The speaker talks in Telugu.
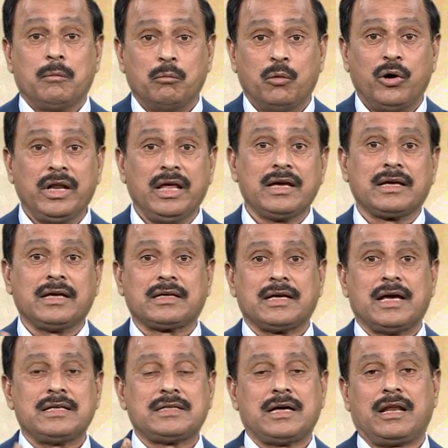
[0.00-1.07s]
మోడీకి
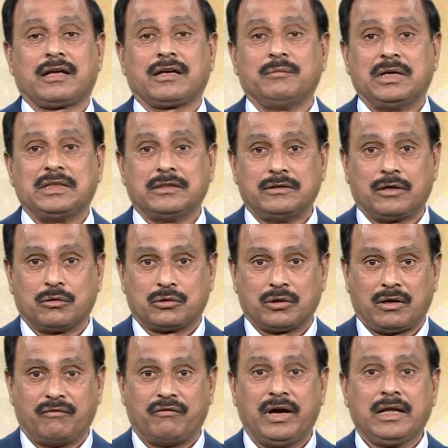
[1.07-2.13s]
కేసీఆర్కి మధ్య
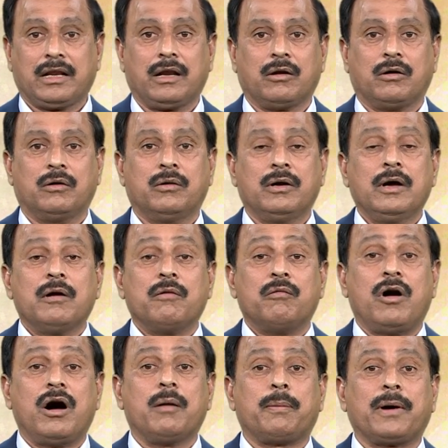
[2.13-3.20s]
జరుగుతున్న వైరంలో
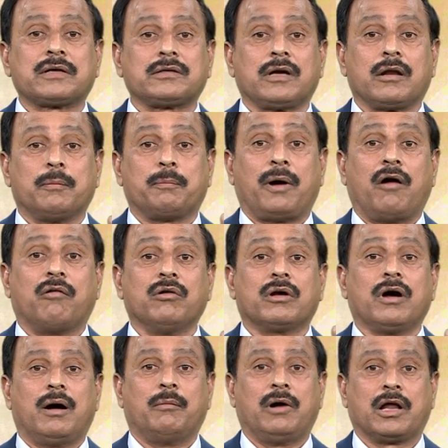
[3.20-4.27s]
వామపక్షాలు
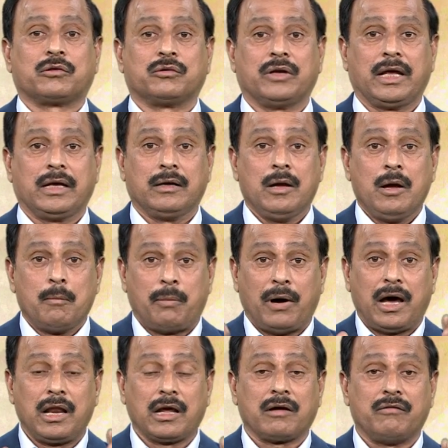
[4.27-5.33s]
పావులుగా మారుతున్నాయి
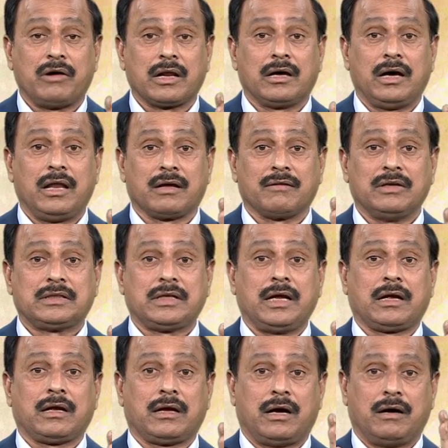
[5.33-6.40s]
పాలక వర్గాలకు
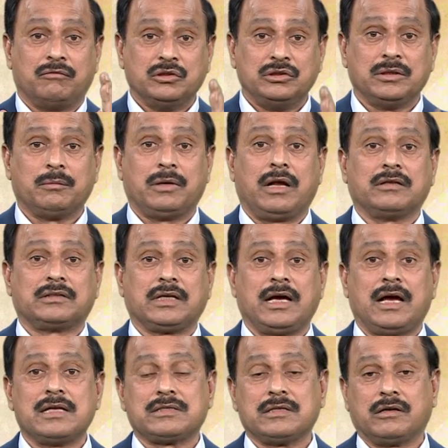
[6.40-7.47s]
వ్యతిరేకంగా ఉద్యమాలు
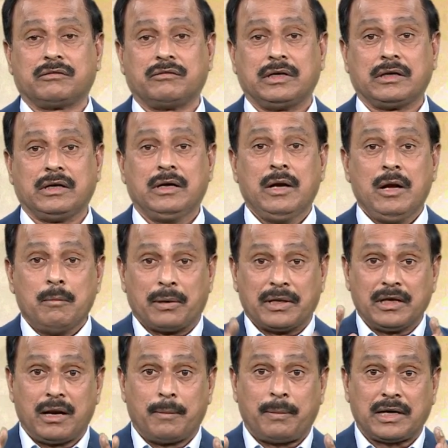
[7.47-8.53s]
చేయాల్సినటువంటి
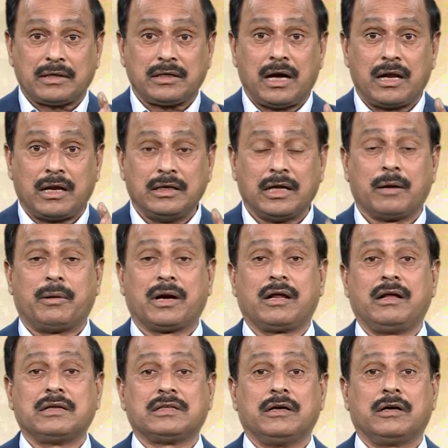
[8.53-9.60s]
ప్రజల పక్షాన
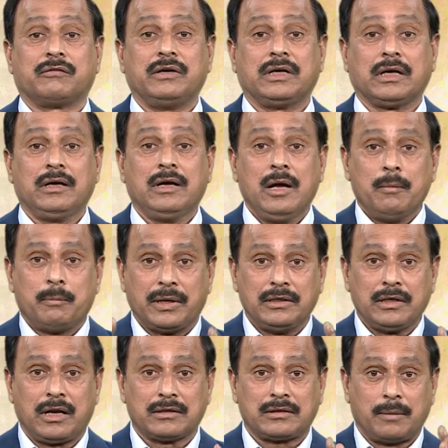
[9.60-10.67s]
నిలబడాల్సినటువంటి
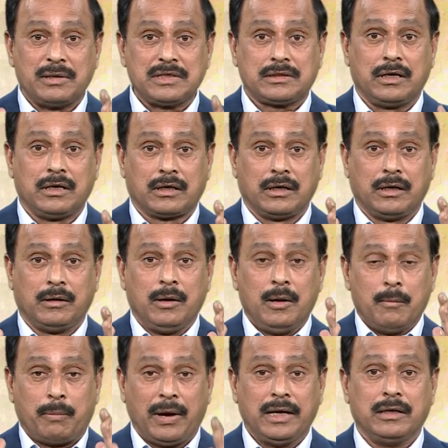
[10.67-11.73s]
ప్రజల సమస్యలకి
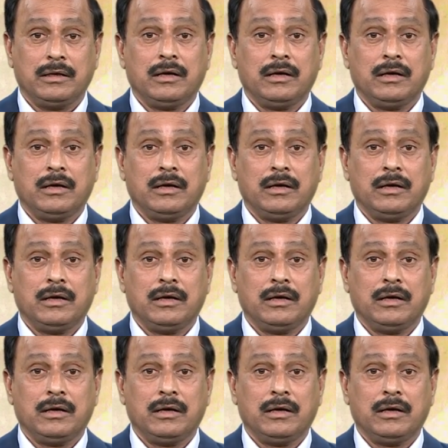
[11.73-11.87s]
పై